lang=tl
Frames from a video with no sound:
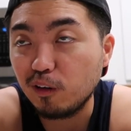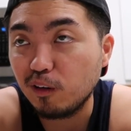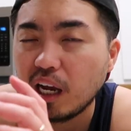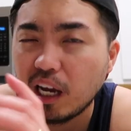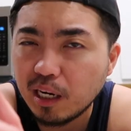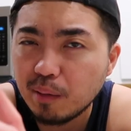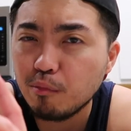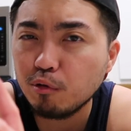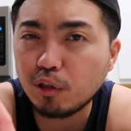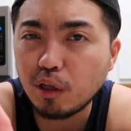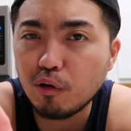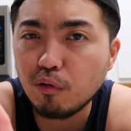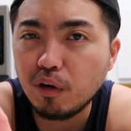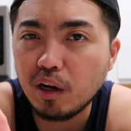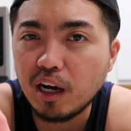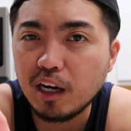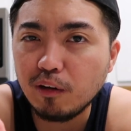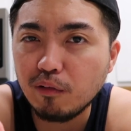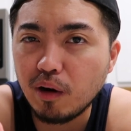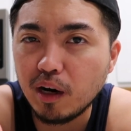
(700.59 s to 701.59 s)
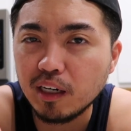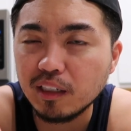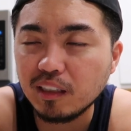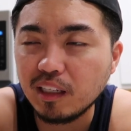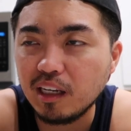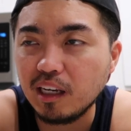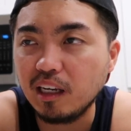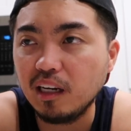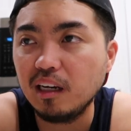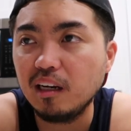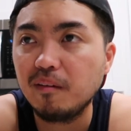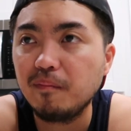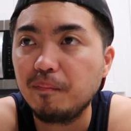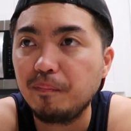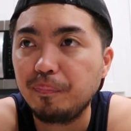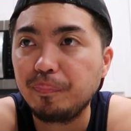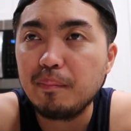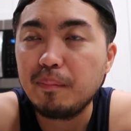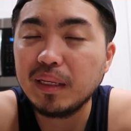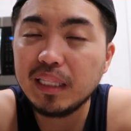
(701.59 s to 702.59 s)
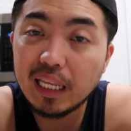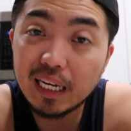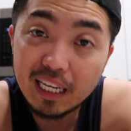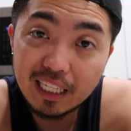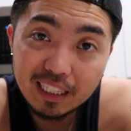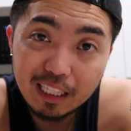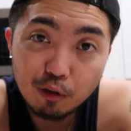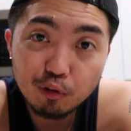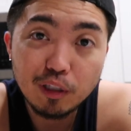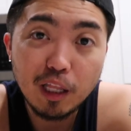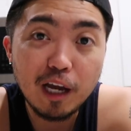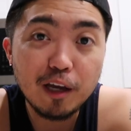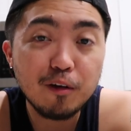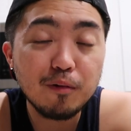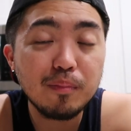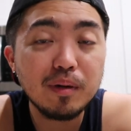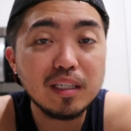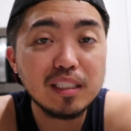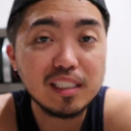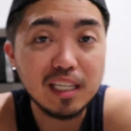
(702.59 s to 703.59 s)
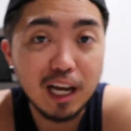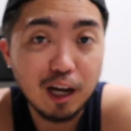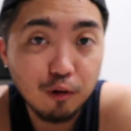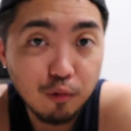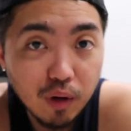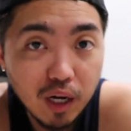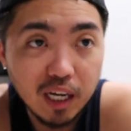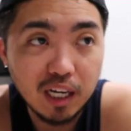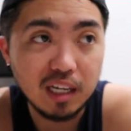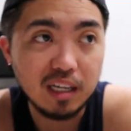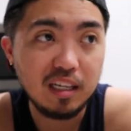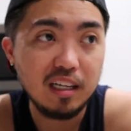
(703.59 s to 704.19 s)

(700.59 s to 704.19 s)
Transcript: Nakalimutan ko lang anong article. Madali daw tayong magsawa.